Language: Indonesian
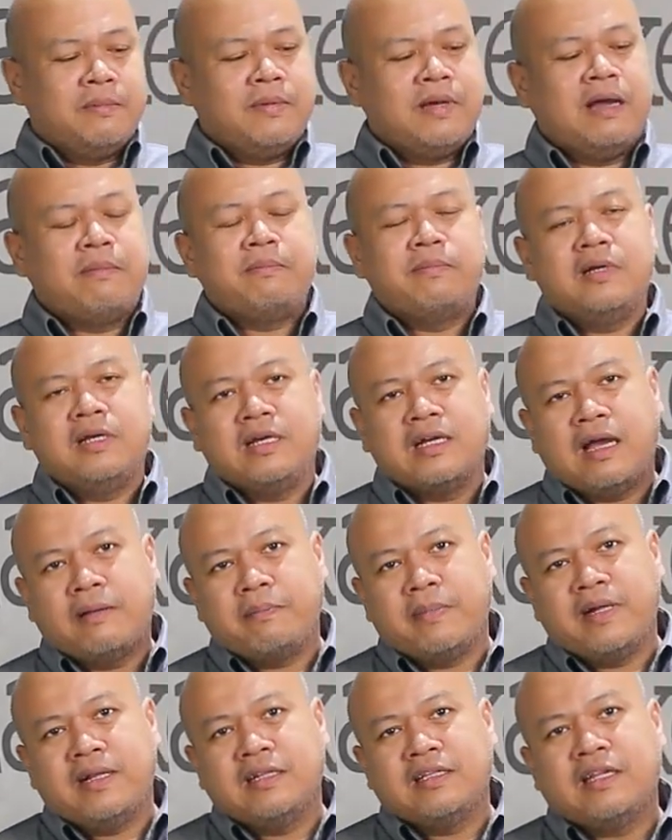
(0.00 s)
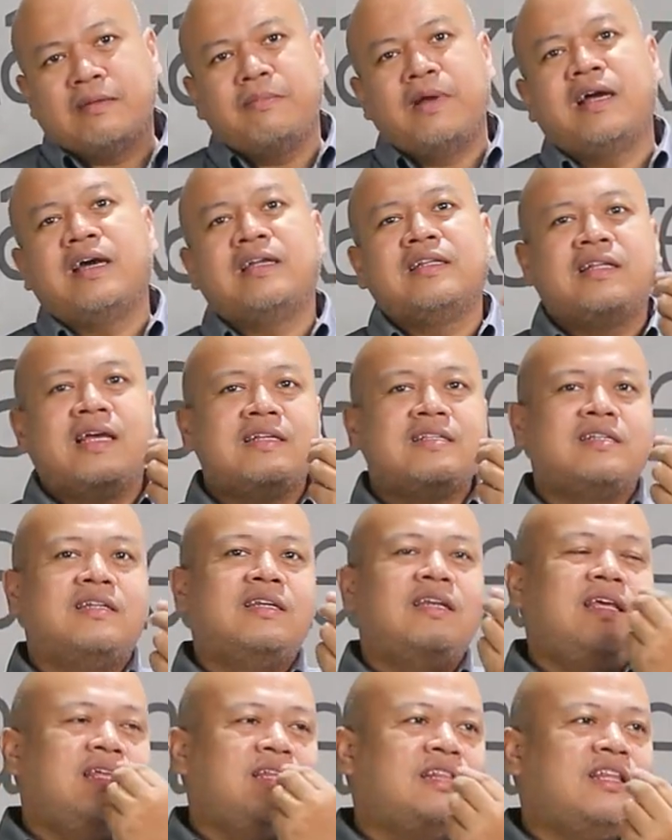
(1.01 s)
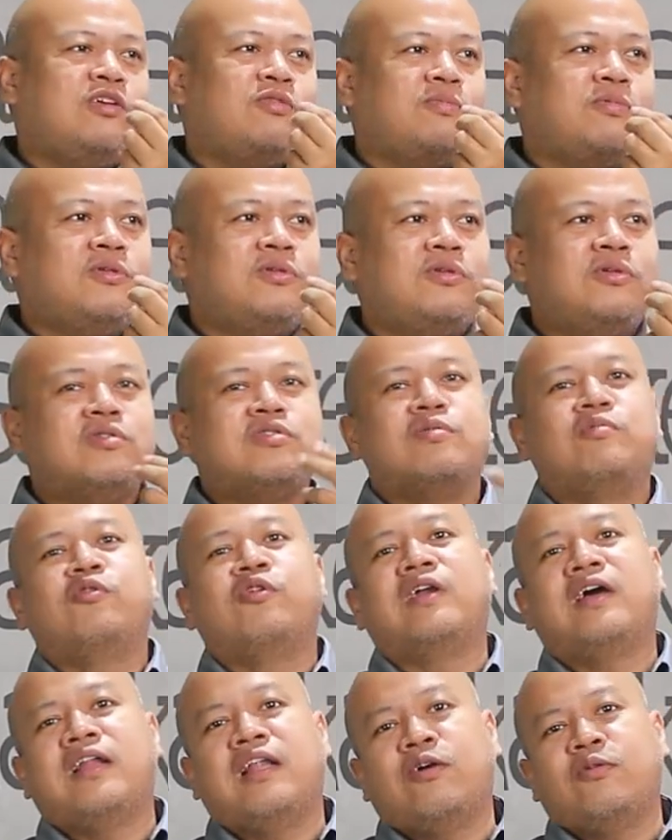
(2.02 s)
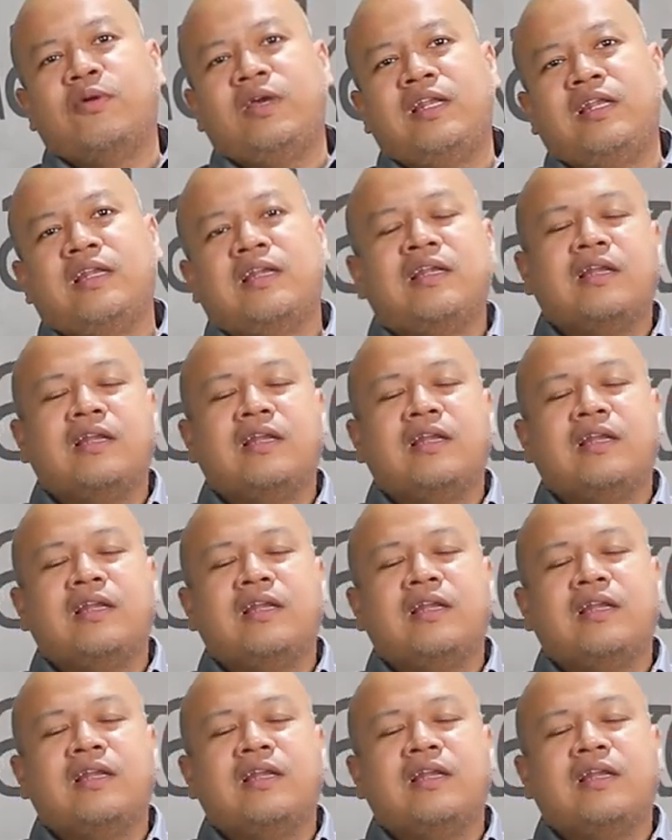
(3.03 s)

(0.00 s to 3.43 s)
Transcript: Kap eh, kapal terbang kertas ditiup dulu, semua orang lakuin.